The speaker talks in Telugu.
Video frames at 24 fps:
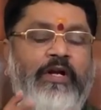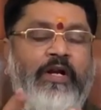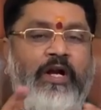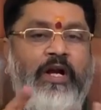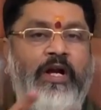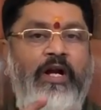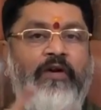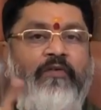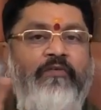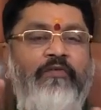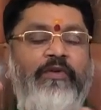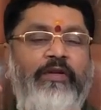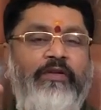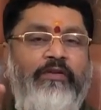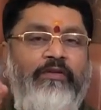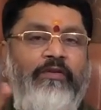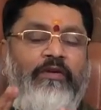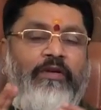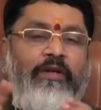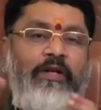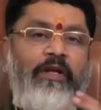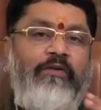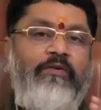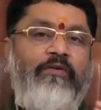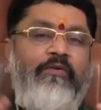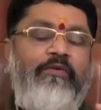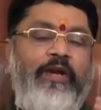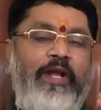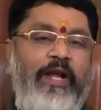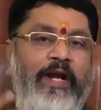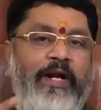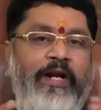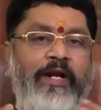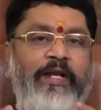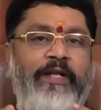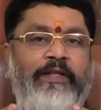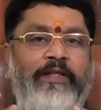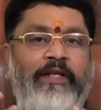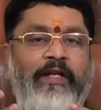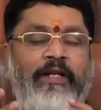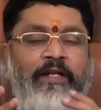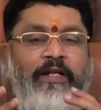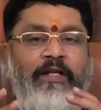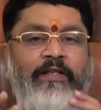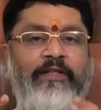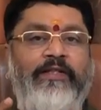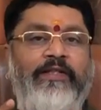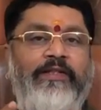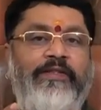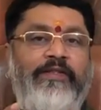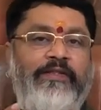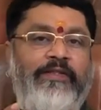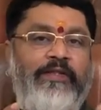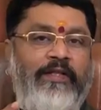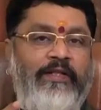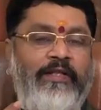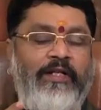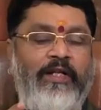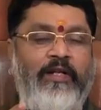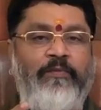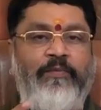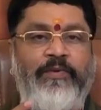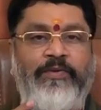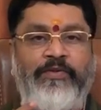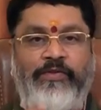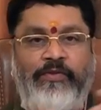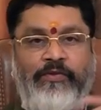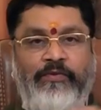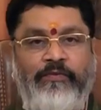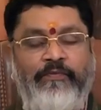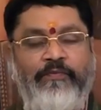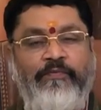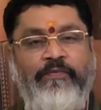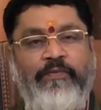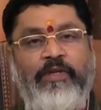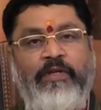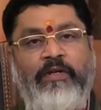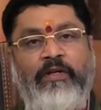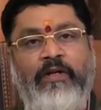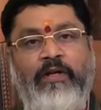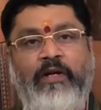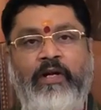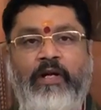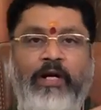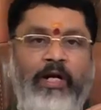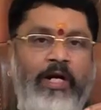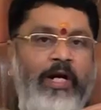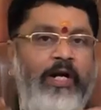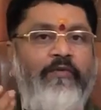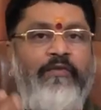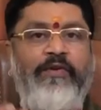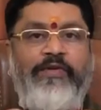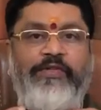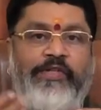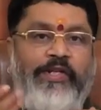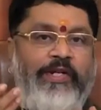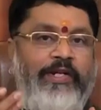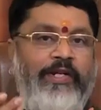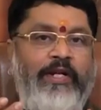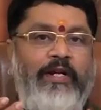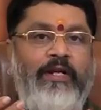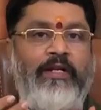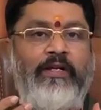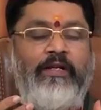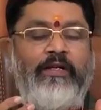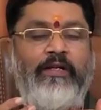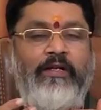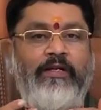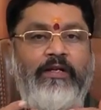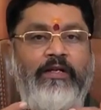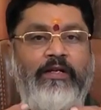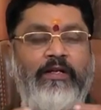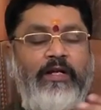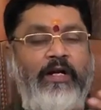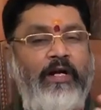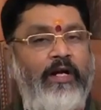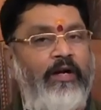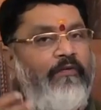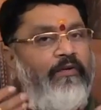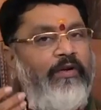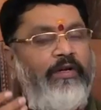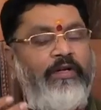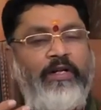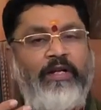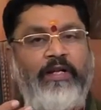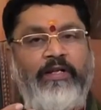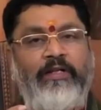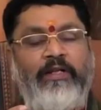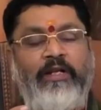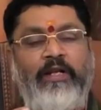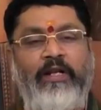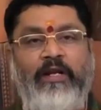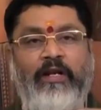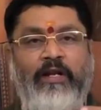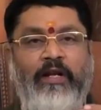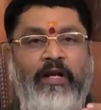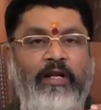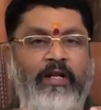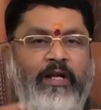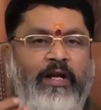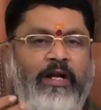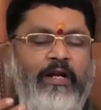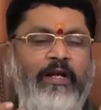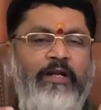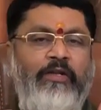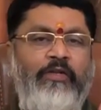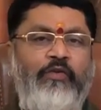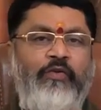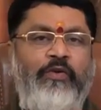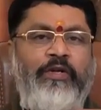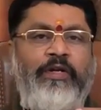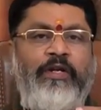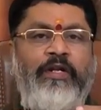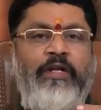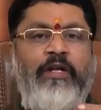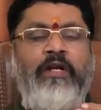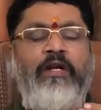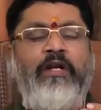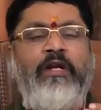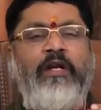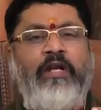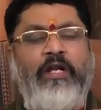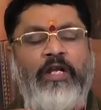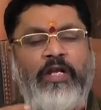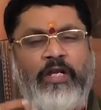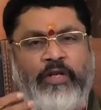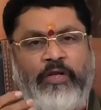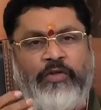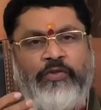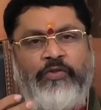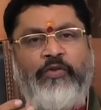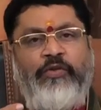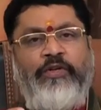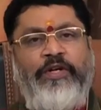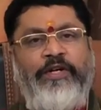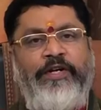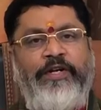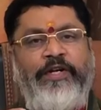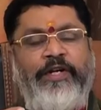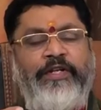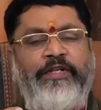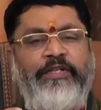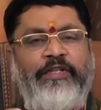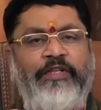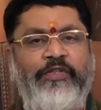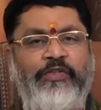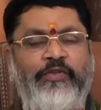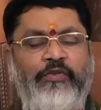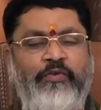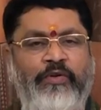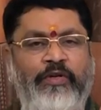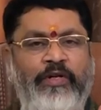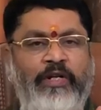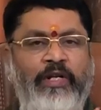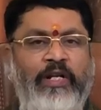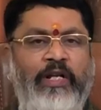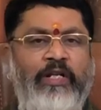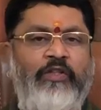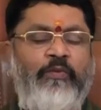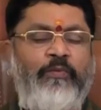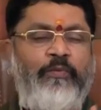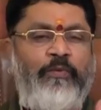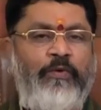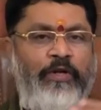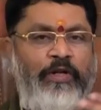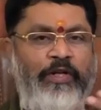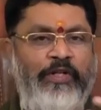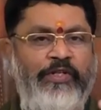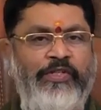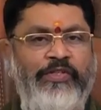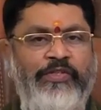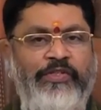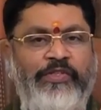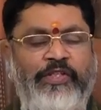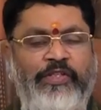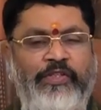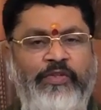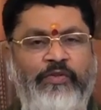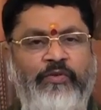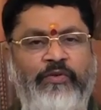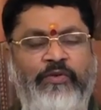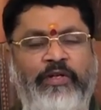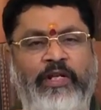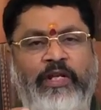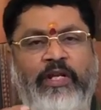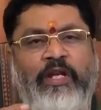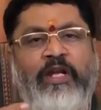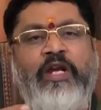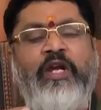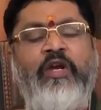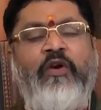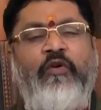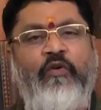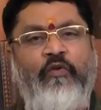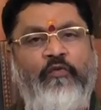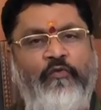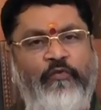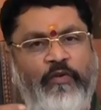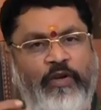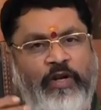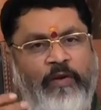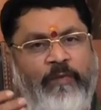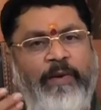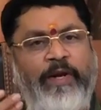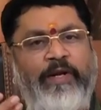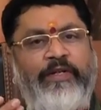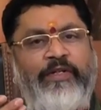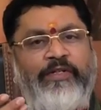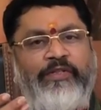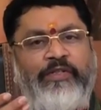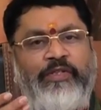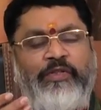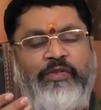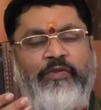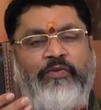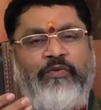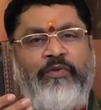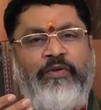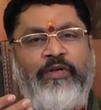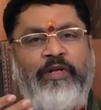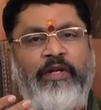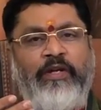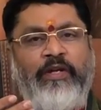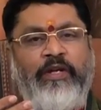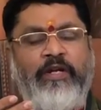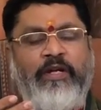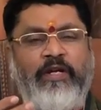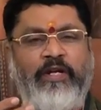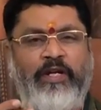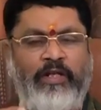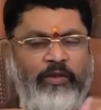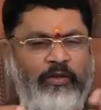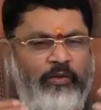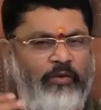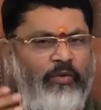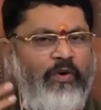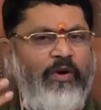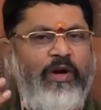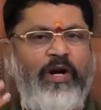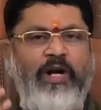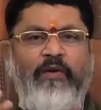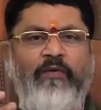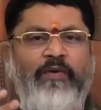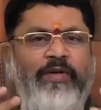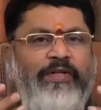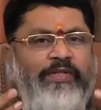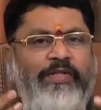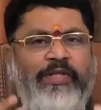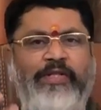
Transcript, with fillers: హార్డ్ వర్క్తో లక్ కూడా యాడ్ అయితే కానీ సక్సెస్ అనేది కనిపించదు హార్డ్ వర్క్ చేయాలి హార్డ్ వర్క్ లేని ఆఖరికి చూడండి ఈరోజు ఒక క్రికెటర్ని తీసుకోండి లేకపోతే పొలిటీషియన్స్ తీసుకోండి ఒక ఫిల్మ్ యాక్టర్స్ తీసుకోండి ఎంతో హార్డ్ వర్క్